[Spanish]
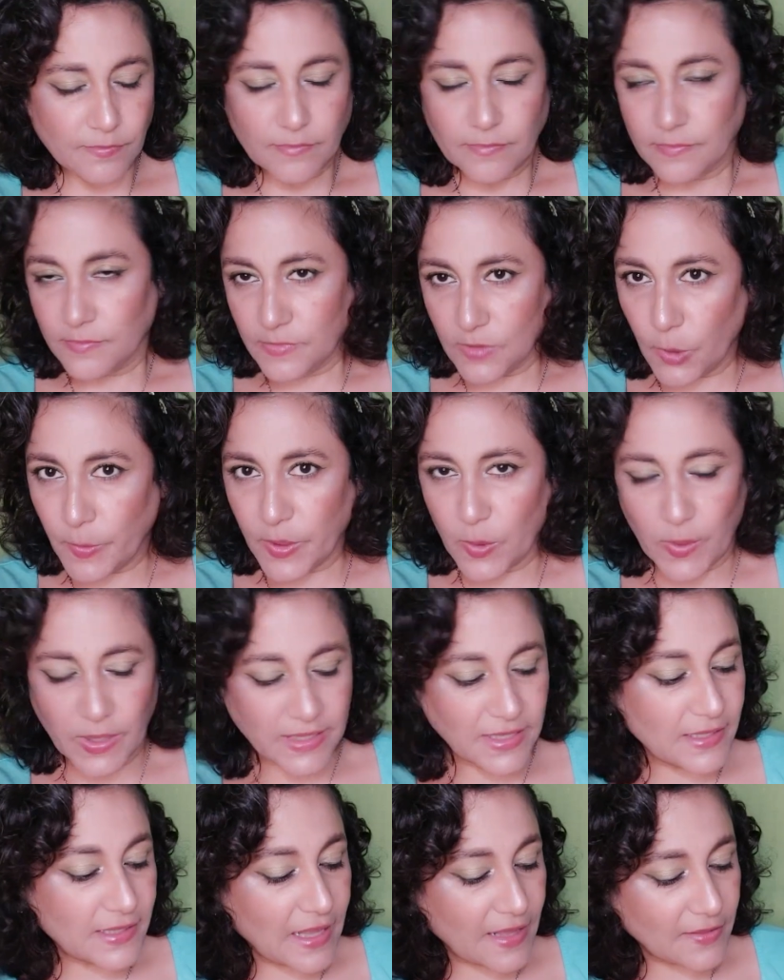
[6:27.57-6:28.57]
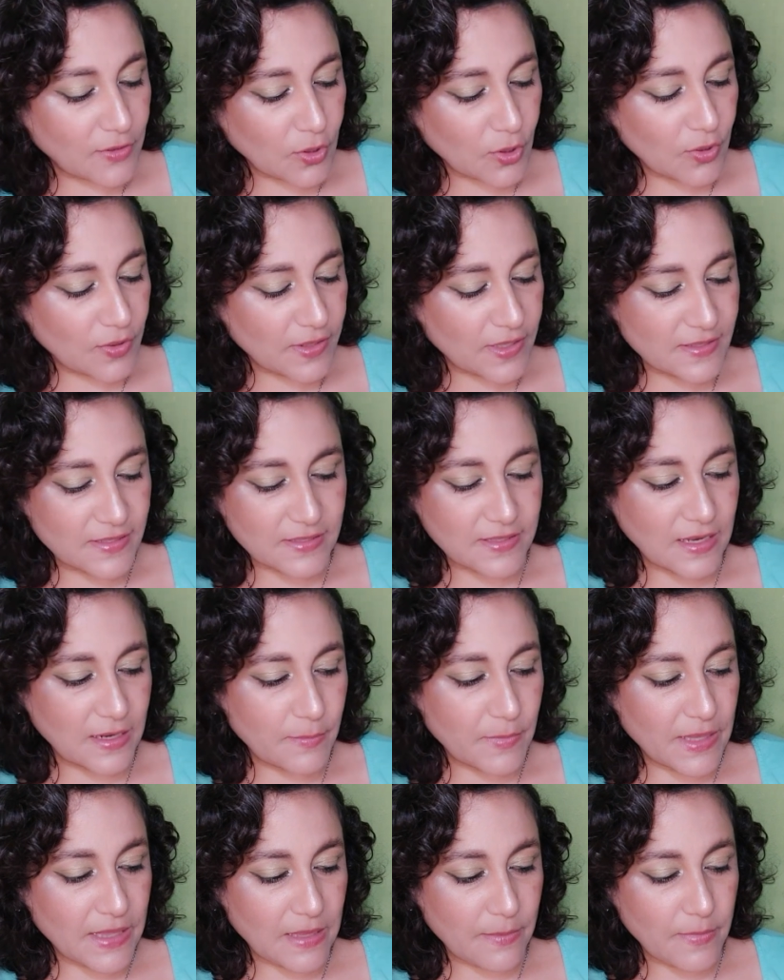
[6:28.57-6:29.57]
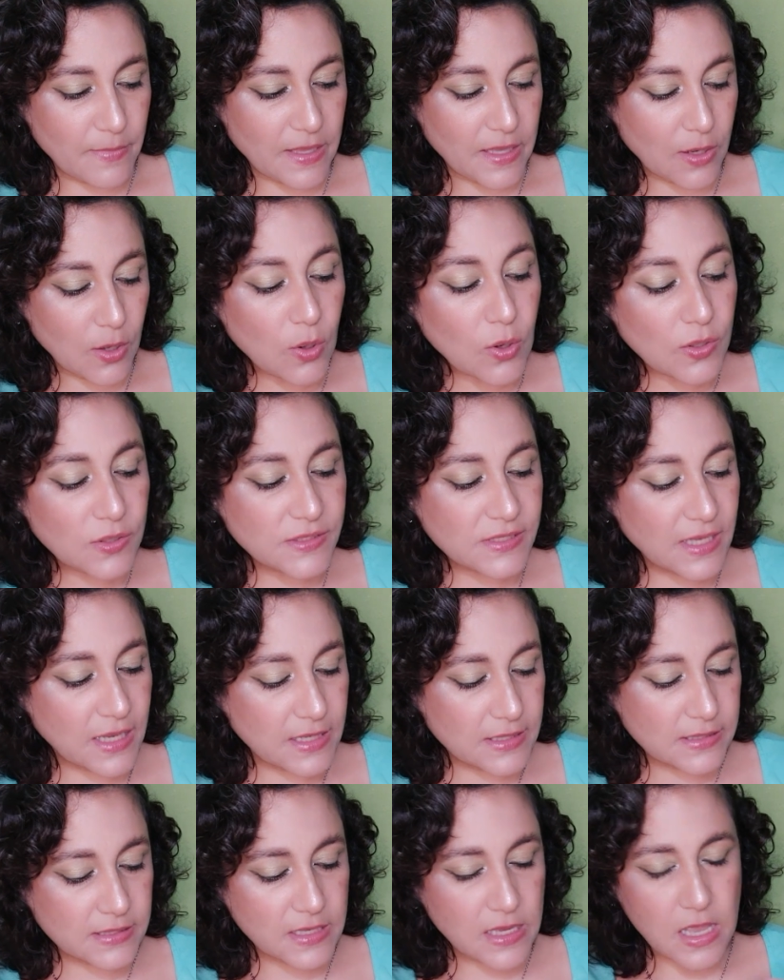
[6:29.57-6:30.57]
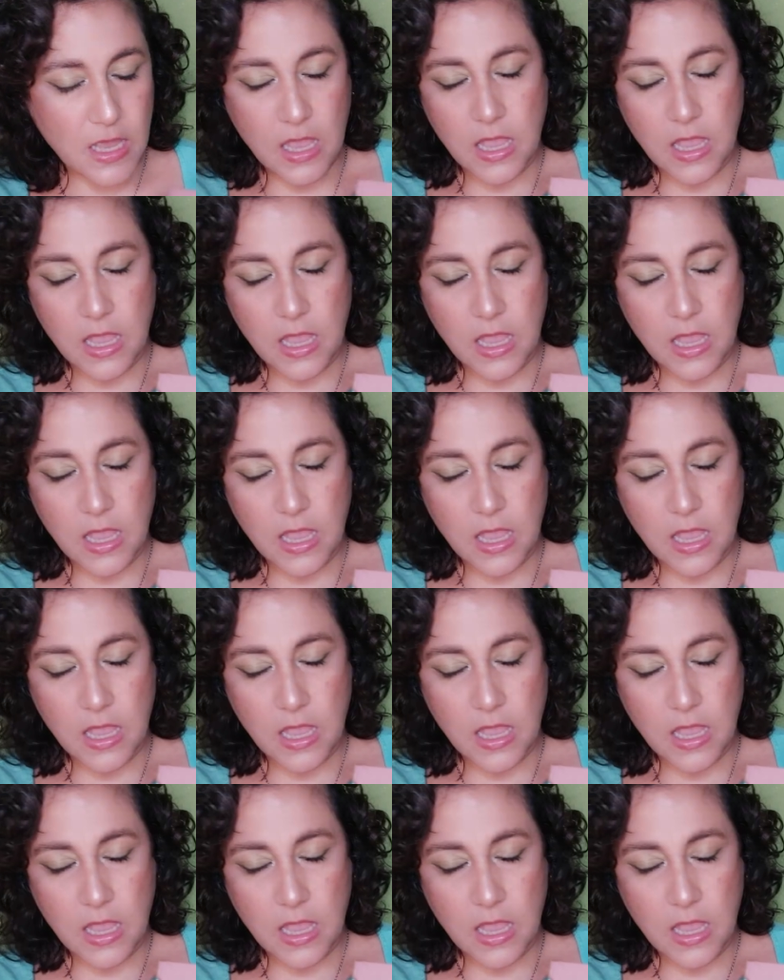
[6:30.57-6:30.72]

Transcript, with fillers: no me cueste tanto deshacerme de mis cosas.